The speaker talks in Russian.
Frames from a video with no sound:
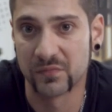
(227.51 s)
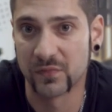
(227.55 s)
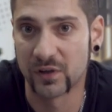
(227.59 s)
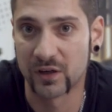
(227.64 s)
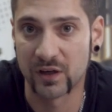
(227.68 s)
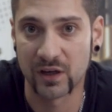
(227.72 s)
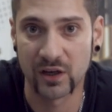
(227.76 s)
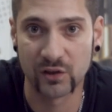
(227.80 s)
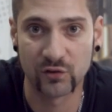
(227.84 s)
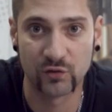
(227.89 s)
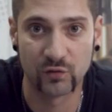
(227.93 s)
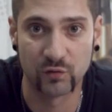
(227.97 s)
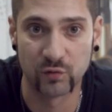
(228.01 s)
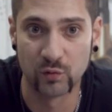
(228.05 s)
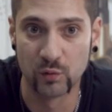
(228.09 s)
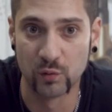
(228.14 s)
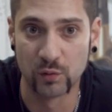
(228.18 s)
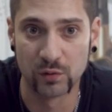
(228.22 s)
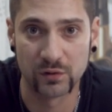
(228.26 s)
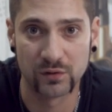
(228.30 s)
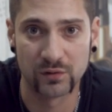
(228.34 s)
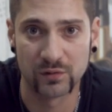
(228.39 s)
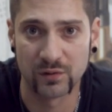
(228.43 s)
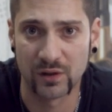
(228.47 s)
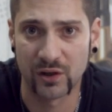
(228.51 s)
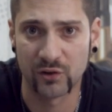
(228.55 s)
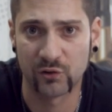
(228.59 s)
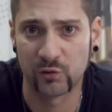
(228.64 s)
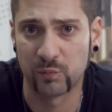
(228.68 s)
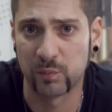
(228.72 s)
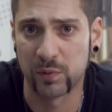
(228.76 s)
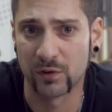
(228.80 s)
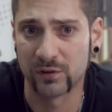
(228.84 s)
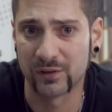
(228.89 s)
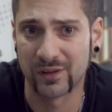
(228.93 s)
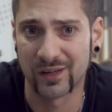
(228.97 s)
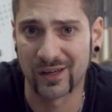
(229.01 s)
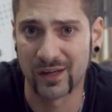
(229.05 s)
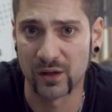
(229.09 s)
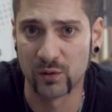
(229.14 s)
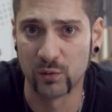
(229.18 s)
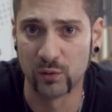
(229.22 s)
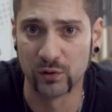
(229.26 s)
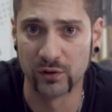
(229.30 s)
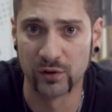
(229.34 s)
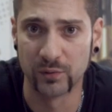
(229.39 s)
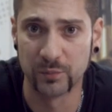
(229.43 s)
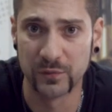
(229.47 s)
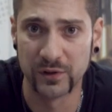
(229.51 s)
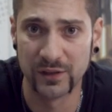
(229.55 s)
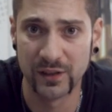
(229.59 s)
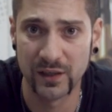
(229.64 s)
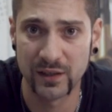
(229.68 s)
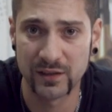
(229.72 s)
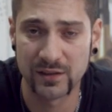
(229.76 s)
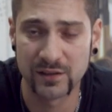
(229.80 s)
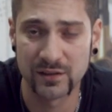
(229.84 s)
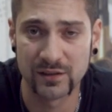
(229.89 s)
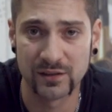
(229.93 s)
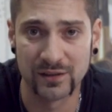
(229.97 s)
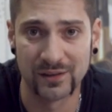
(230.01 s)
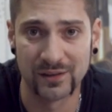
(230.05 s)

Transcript: раз в год, раз в полтора года менять,